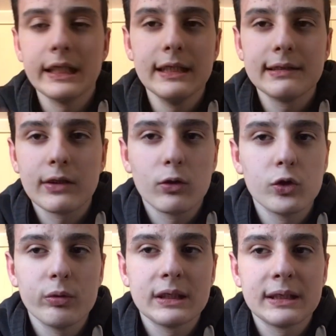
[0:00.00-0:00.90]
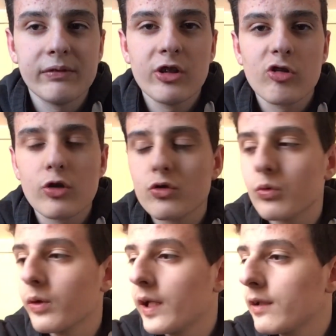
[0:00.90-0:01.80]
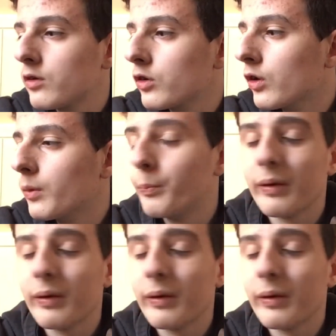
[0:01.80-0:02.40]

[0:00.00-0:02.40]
l'Inter non dovesse vincere lo scudetto,